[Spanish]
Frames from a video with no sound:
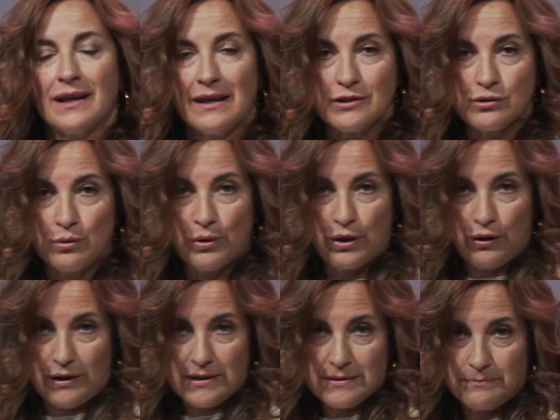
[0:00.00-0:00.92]
las
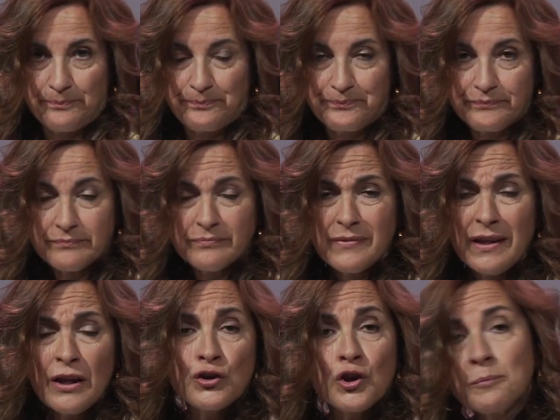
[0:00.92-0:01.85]
soluciones.
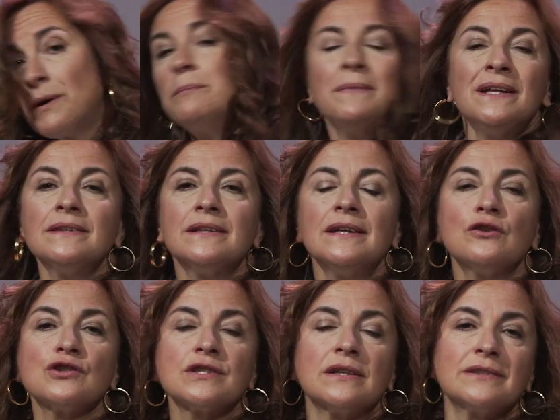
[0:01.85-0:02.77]
Normalmente
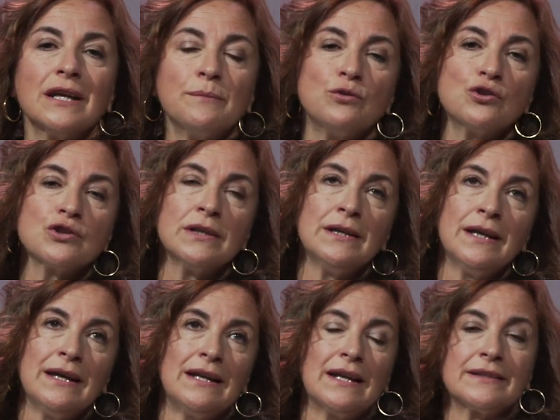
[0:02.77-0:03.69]
nos centramos en la